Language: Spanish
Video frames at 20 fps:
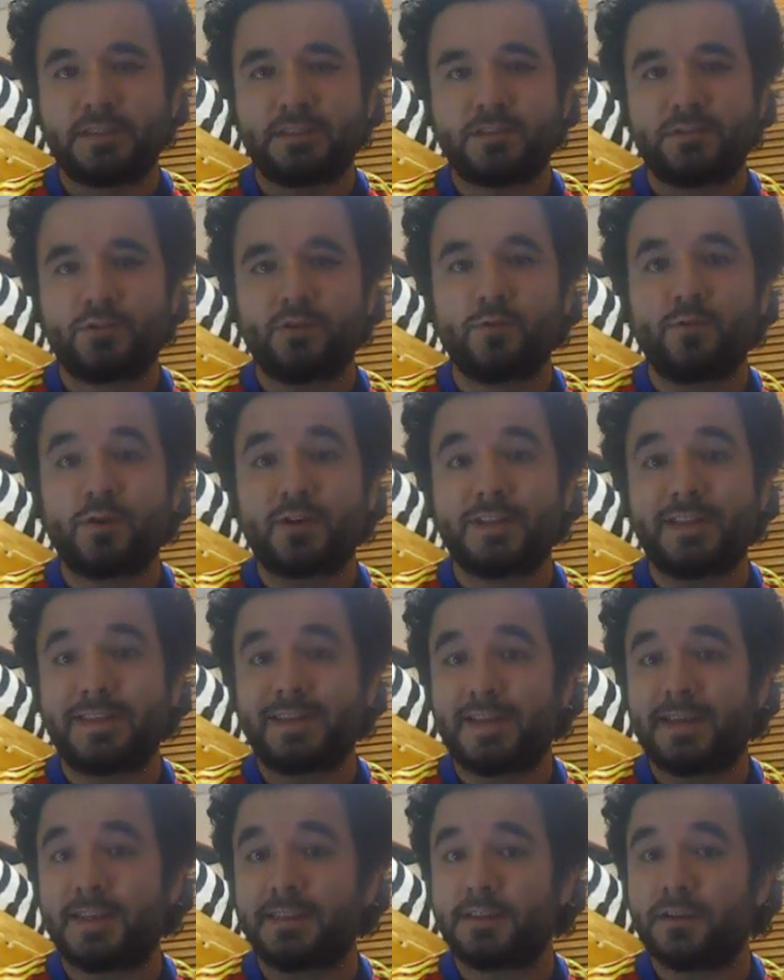
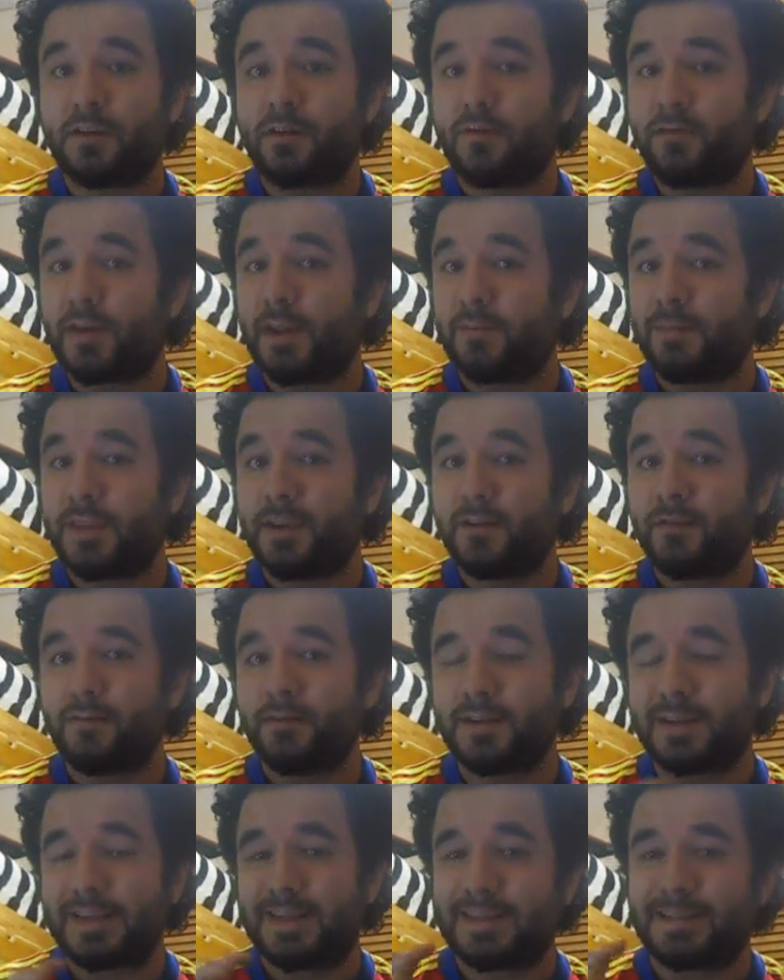subordinadas de Flamingo,
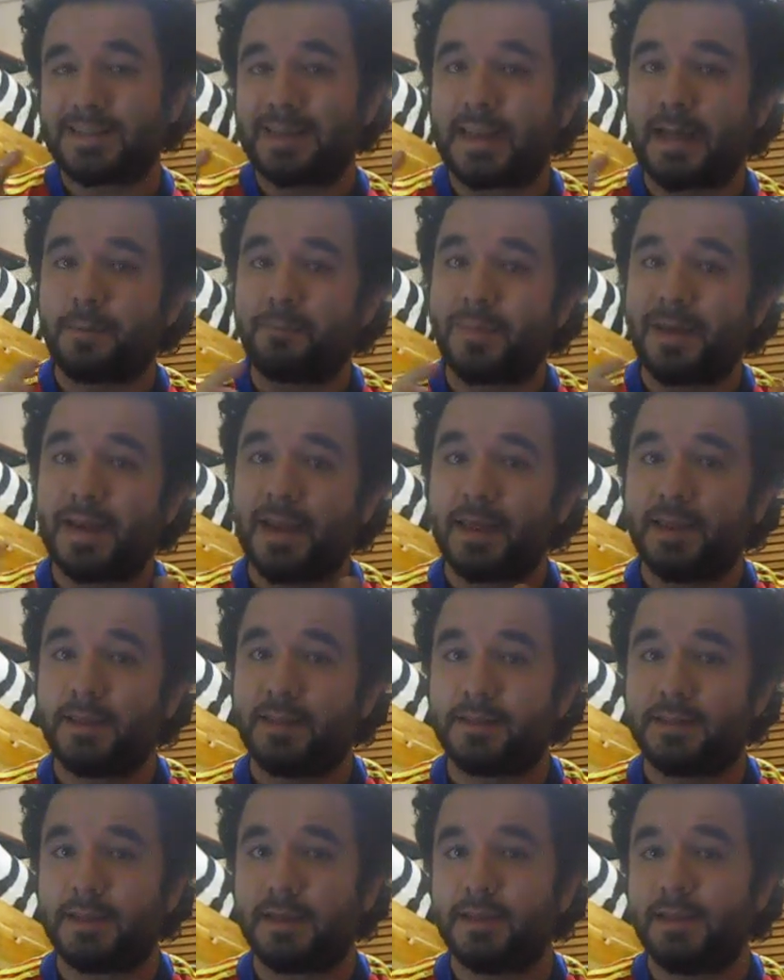que es la
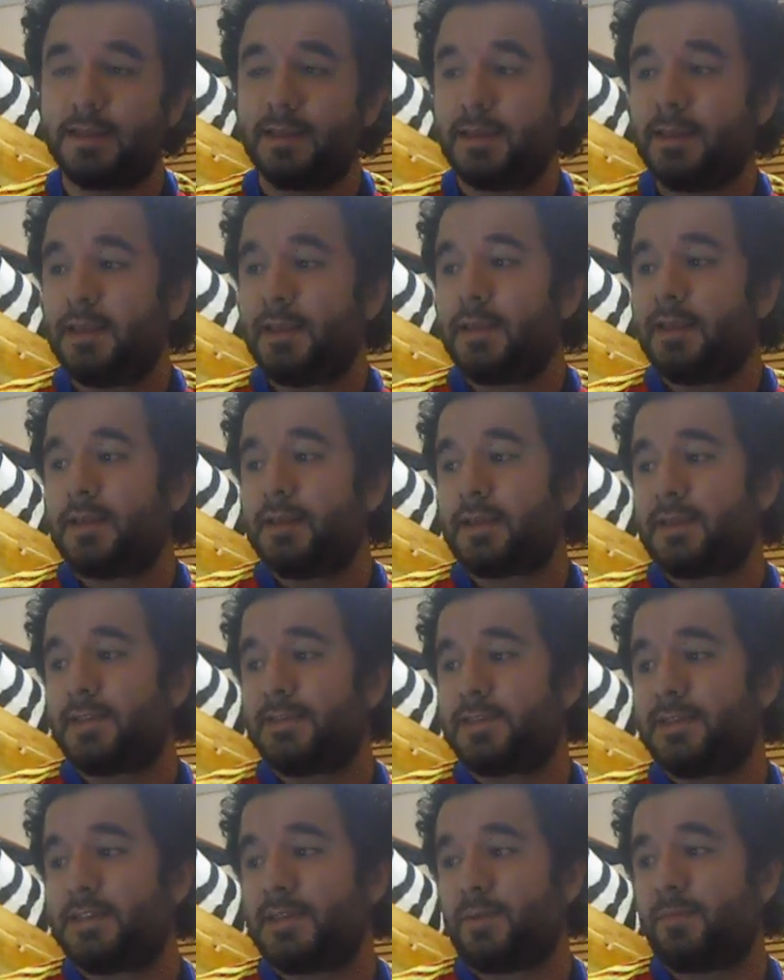peladita, que
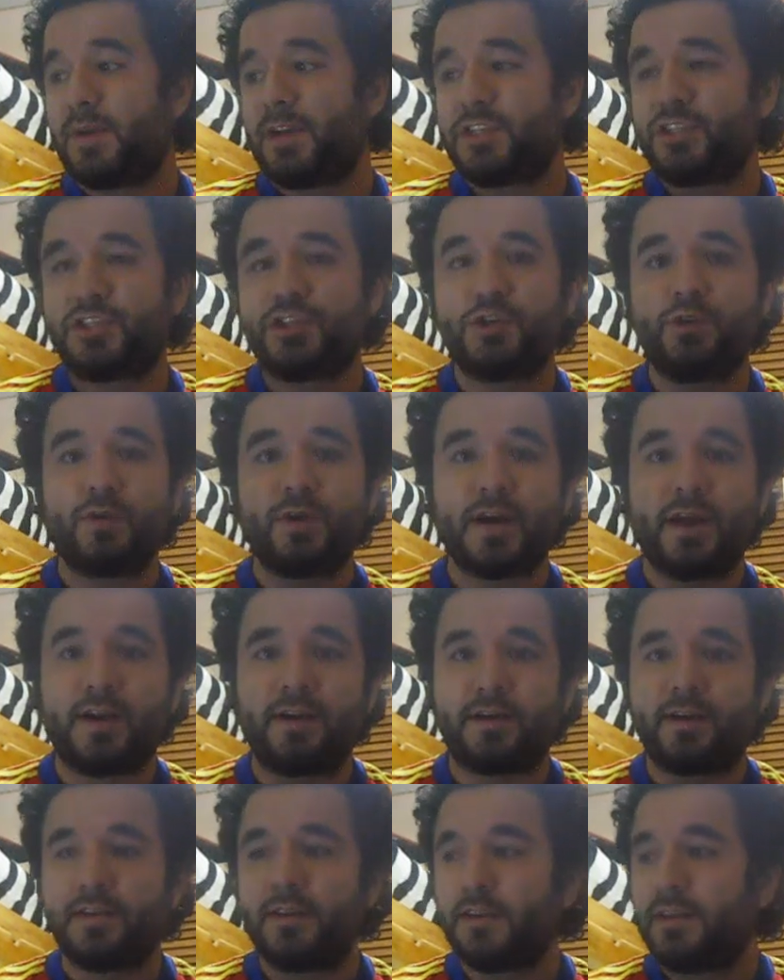se llama Sugar.